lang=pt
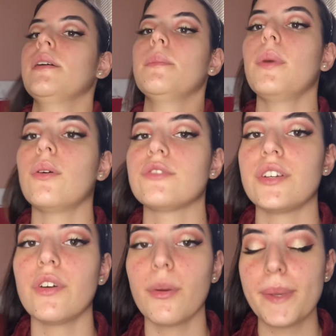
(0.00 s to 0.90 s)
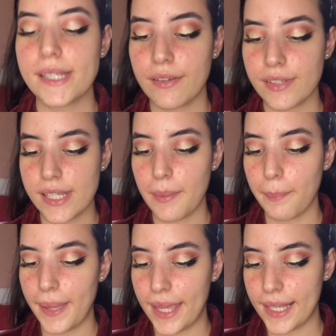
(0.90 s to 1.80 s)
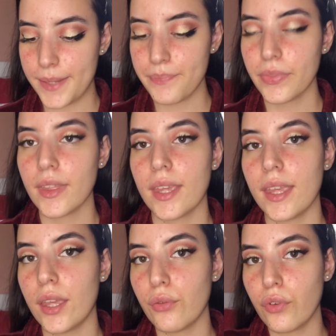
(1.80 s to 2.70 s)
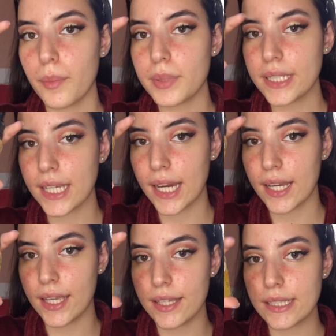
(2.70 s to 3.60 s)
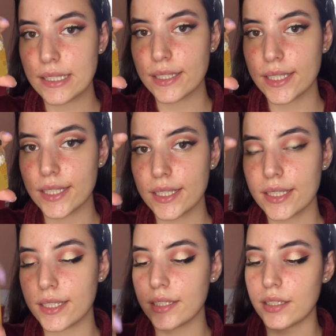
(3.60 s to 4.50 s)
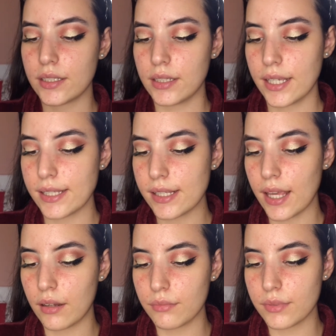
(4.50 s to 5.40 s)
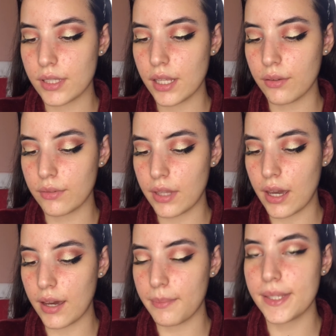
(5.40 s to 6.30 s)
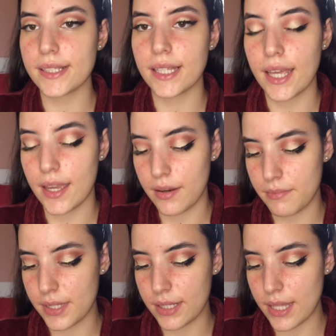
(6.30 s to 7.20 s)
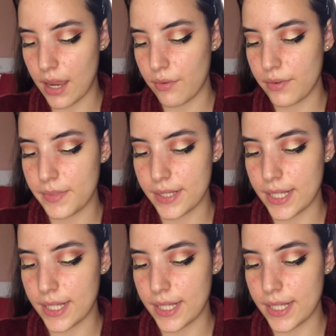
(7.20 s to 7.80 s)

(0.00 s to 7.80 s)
Bom, já vou começar a fazer a pele. Eu vou aplicar esse, esse serumzinho da Miss, Le, Miss Larry, Miss